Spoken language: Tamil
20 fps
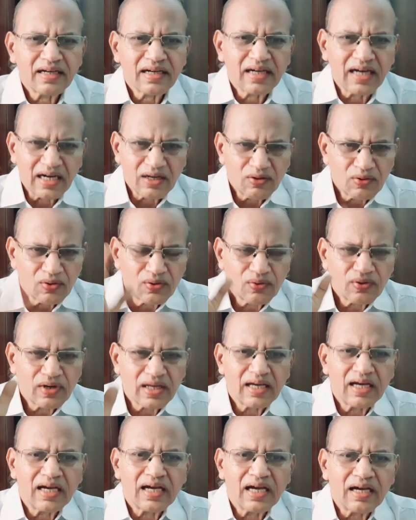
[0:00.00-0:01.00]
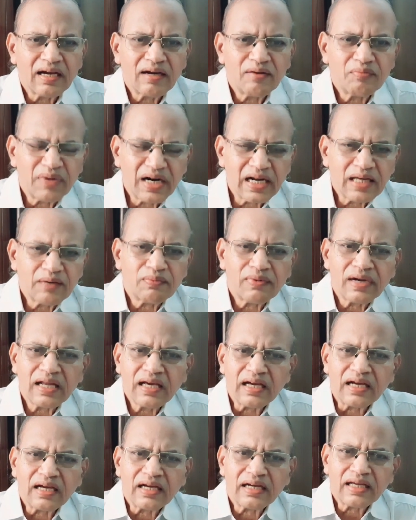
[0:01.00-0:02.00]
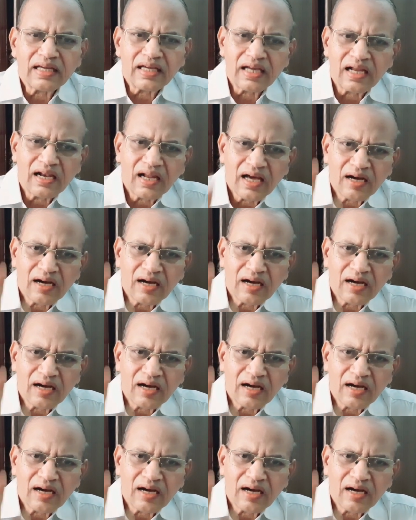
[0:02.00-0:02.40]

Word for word: கடவுளினுடைய படைப்பில் எல்லா